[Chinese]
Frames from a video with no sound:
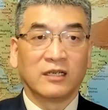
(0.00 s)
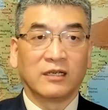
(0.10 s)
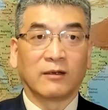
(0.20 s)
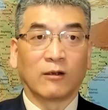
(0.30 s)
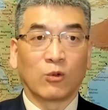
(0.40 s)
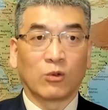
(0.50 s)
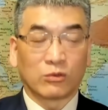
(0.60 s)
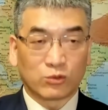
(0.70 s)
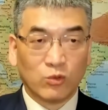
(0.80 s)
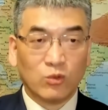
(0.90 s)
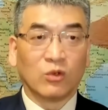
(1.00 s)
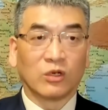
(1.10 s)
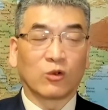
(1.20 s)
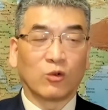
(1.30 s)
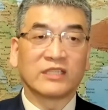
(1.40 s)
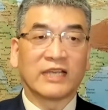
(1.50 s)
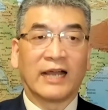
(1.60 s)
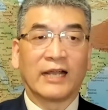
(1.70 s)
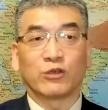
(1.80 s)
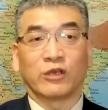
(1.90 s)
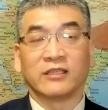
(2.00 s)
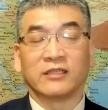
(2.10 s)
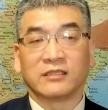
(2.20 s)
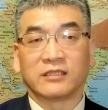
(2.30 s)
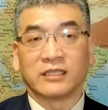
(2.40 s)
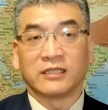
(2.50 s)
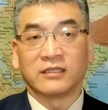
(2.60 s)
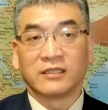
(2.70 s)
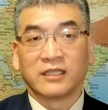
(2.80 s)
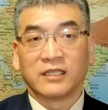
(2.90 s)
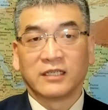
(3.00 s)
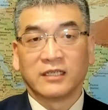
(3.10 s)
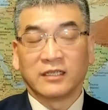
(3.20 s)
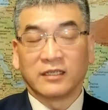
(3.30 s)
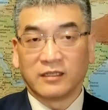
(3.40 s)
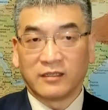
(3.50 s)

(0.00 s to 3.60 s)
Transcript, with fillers: 呃，中国的国家安全的这个，呃，